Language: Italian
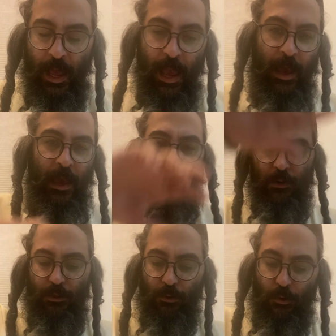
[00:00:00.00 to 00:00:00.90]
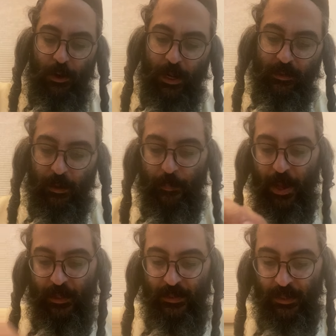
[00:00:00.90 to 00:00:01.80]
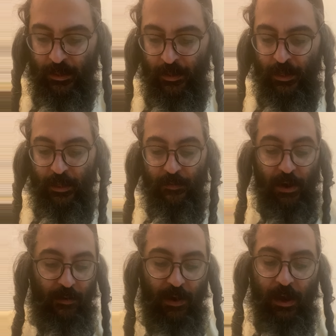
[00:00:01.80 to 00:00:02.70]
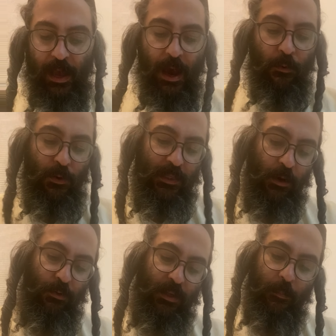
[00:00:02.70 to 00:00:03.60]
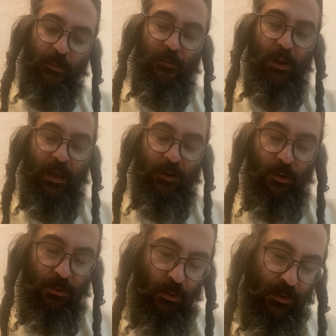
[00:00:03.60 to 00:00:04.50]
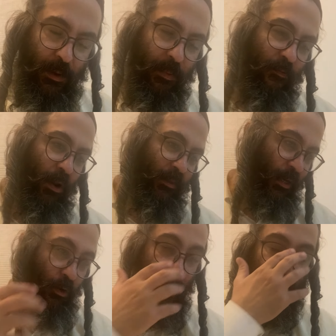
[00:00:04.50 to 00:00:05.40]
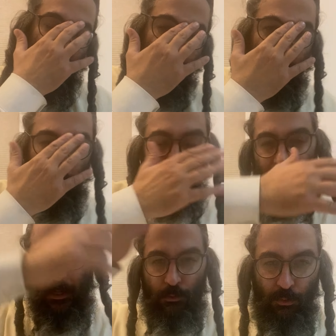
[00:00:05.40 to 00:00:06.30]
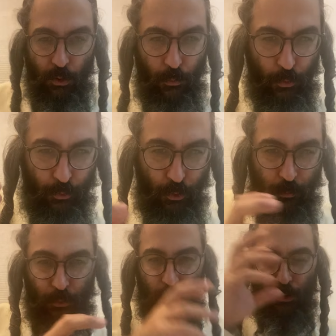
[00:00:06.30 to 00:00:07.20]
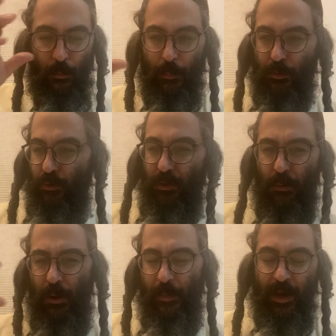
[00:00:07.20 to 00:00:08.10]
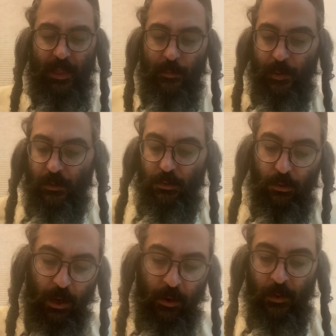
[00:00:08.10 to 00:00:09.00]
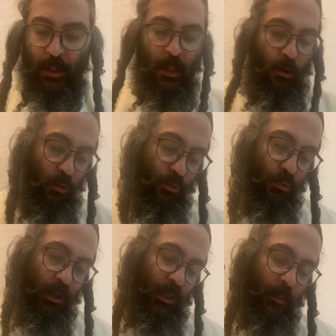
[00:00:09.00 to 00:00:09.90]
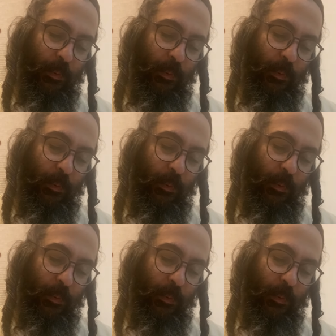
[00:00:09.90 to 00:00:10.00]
è, è unito con gli altri pezzi, deve arrivare a questa consapevole, con consapevolezza. È la stessa cosa anche in tutto il mondo, il mondo è composto da una marea di persone, ognuna delle